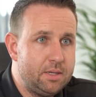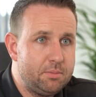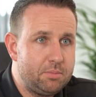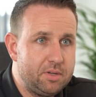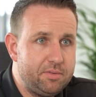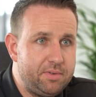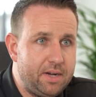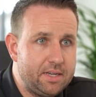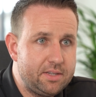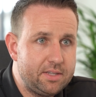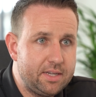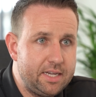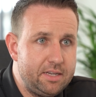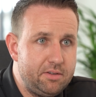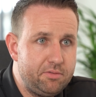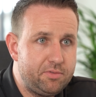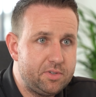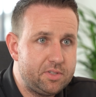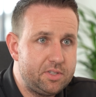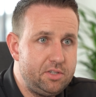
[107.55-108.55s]
private
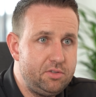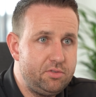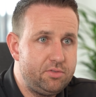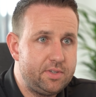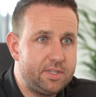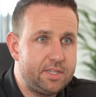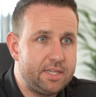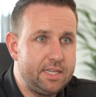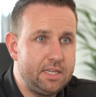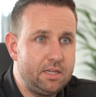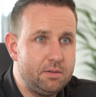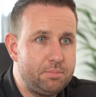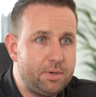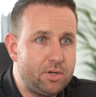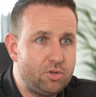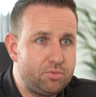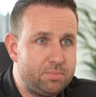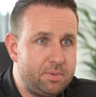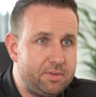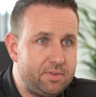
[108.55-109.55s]
Rentenversicherungsverträge,
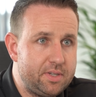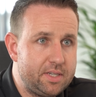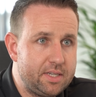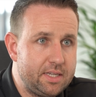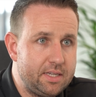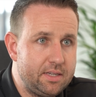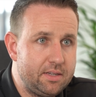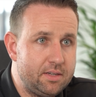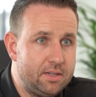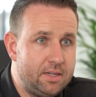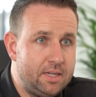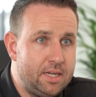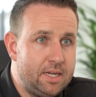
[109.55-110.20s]
Bausparverträge,